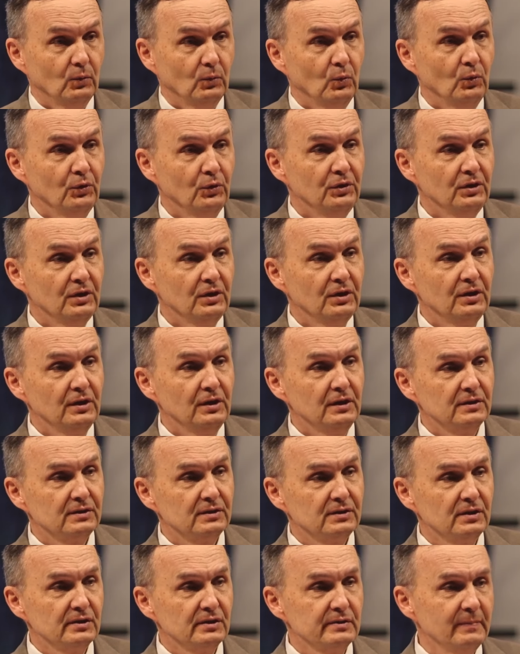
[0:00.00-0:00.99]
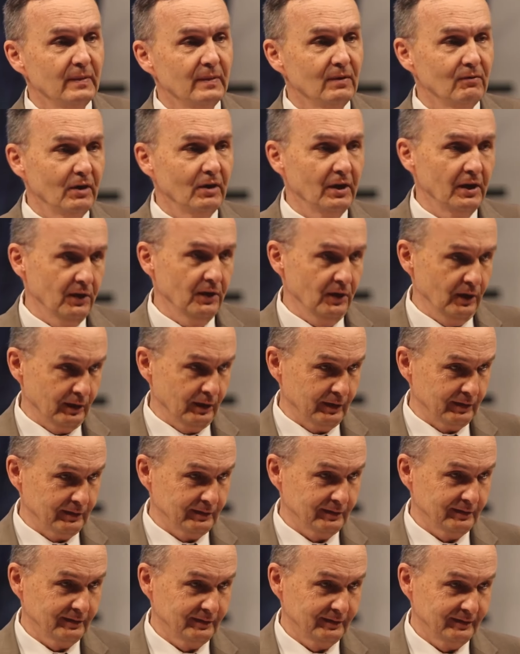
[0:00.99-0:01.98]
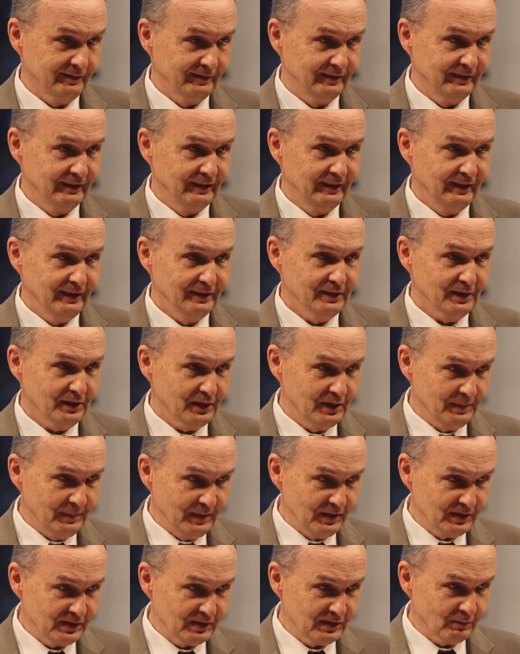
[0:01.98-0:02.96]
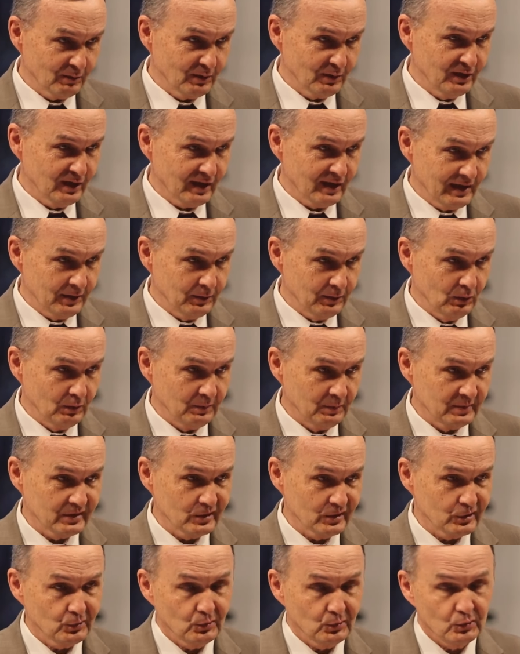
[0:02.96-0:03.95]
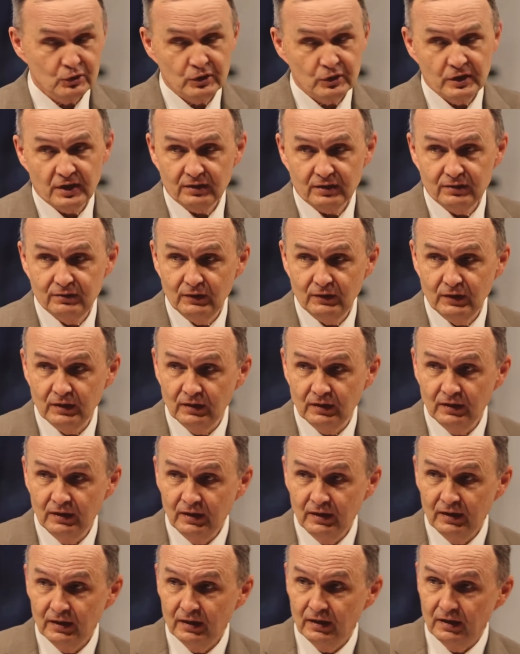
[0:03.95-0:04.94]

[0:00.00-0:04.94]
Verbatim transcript: у них есть избавление – так и мы сегодня радуемся, что жертве